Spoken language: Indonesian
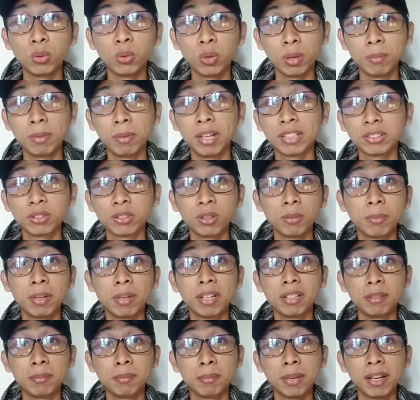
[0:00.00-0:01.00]
12,5
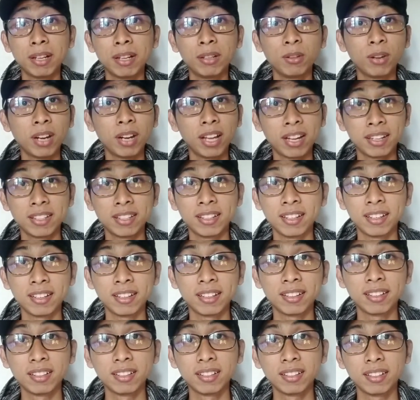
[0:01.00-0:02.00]
dolarnya.
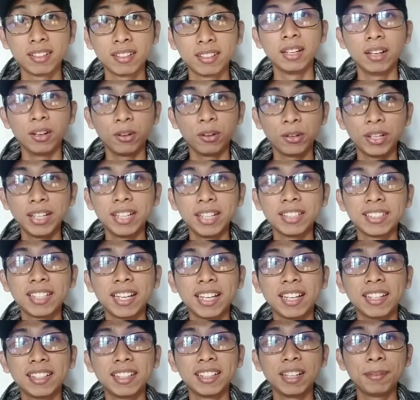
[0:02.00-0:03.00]
Oke deh,
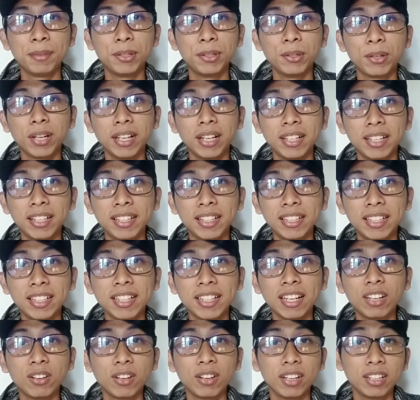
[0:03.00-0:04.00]
sekian aja video kali ini.
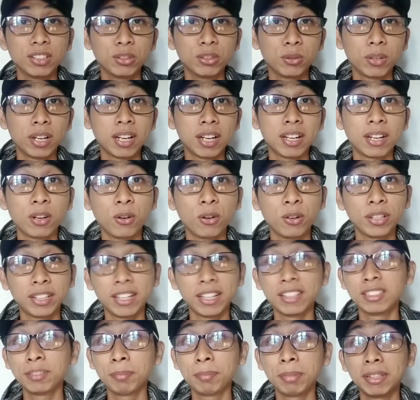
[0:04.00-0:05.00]
Kalau kalian suka
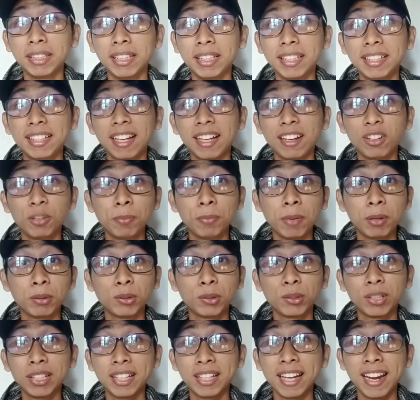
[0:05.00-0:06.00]
konten seperti ini, jangan lupa
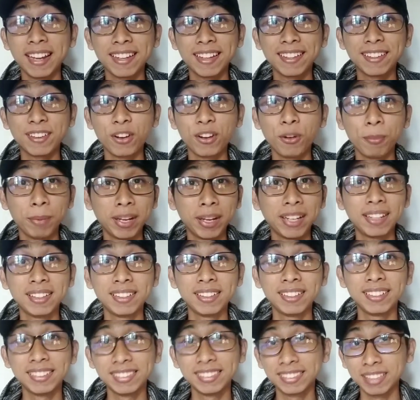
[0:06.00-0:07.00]
untuk klik like, komen,
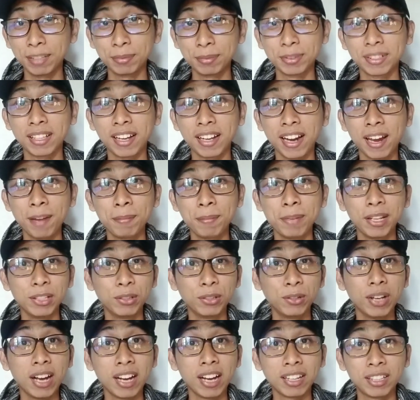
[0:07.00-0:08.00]
subscribe, dan
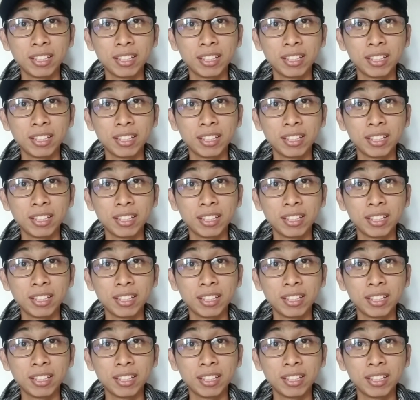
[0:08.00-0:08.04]
juga